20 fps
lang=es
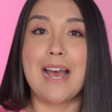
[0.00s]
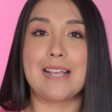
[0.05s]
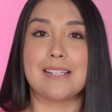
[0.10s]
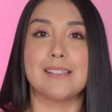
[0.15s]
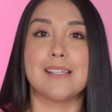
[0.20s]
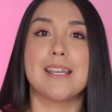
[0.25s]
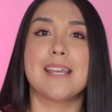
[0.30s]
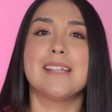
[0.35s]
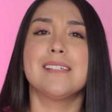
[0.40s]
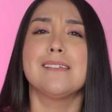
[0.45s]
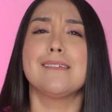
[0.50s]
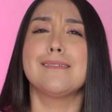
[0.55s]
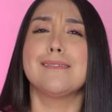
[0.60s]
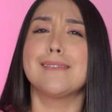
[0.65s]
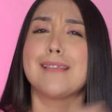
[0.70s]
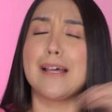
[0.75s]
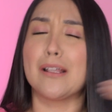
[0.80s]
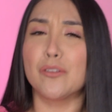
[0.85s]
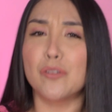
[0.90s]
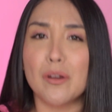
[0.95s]
Así que
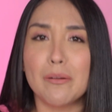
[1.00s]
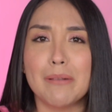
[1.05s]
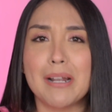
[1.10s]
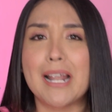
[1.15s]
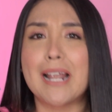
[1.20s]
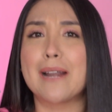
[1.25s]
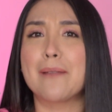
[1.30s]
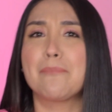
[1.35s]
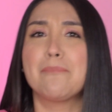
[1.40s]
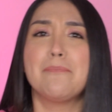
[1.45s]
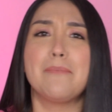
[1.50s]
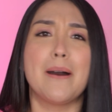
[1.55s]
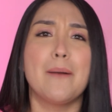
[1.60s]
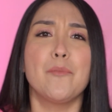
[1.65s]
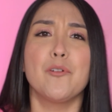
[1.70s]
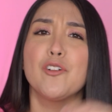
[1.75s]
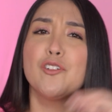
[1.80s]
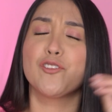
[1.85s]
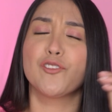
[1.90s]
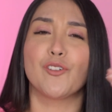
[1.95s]
sin tanto hablar,
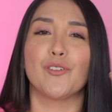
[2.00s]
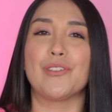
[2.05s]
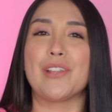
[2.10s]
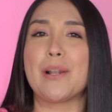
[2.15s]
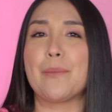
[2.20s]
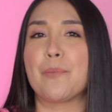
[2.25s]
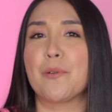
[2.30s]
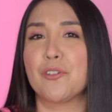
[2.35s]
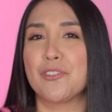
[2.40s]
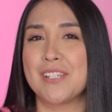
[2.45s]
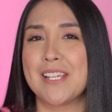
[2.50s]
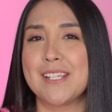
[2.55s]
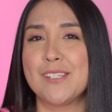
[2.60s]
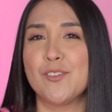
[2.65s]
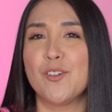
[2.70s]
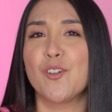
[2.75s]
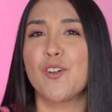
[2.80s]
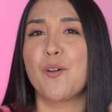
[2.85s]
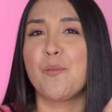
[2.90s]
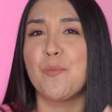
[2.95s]
vámonos con el
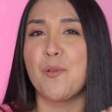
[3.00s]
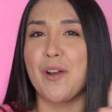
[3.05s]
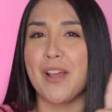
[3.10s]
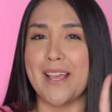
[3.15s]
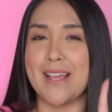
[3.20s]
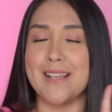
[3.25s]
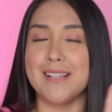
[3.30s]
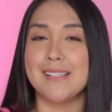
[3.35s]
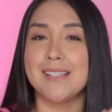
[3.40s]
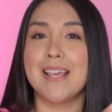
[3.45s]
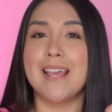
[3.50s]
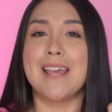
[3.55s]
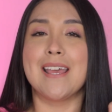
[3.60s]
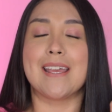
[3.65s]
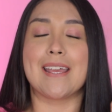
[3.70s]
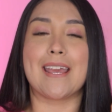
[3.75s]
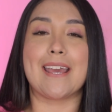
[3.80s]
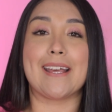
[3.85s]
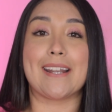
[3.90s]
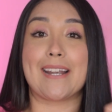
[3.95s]
proceso, cómo es
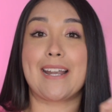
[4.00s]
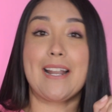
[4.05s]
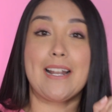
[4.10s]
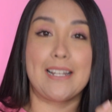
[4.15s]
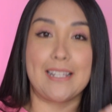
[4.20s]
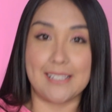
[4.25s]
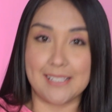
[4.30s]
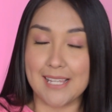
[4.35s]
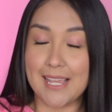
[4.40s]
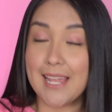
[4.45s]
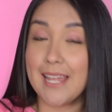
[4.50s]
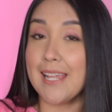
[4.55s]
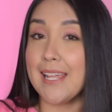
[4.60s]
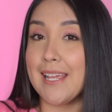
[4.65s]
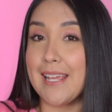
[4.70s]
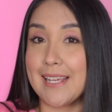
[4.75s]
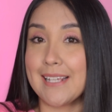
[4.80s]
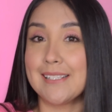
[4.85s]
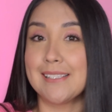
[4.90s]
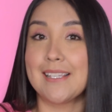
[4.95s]
que realicé
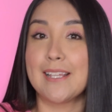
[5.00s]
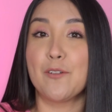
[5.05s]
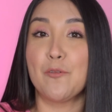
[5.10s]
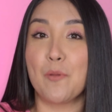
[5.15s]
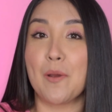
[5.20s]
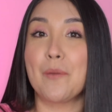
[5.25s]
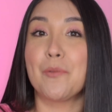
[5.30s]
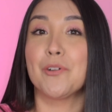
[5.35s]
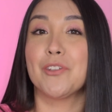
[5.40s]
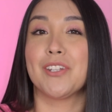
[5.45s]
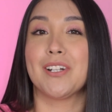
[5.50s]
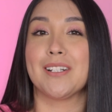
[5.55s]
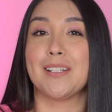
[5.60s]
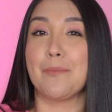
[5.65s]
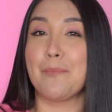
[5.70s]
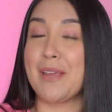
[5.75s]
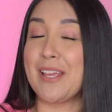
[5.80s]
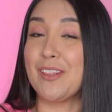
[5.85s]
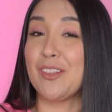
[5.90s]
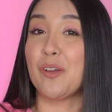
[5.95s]
este nuevo
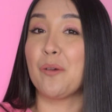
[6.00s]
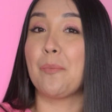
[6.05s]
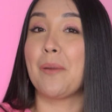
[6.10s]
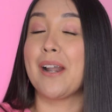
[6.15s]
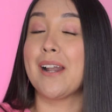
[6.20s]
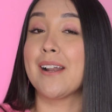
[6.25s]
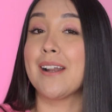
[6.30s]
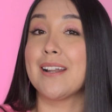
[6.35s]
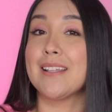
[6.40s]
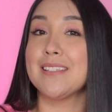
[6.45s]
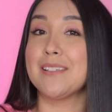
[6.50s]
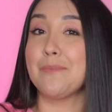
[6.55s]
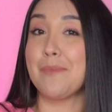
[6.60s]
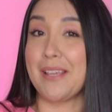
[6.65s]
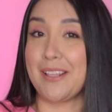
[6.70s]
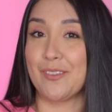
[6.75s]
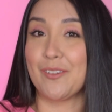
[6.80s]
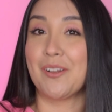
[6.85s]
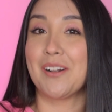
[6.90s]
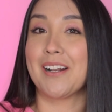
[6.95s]
tratamiento para el
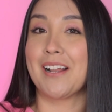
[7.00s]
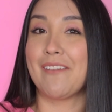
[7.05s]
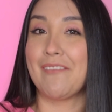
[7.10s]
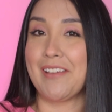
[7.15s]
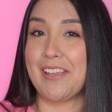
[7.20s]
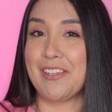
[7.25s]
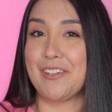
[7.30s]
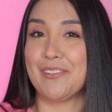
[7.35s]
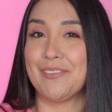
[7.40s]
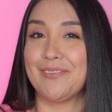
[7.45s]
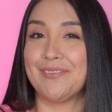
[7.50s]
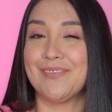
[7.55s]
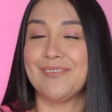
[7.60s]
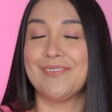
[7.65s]
crecimiento del cabello.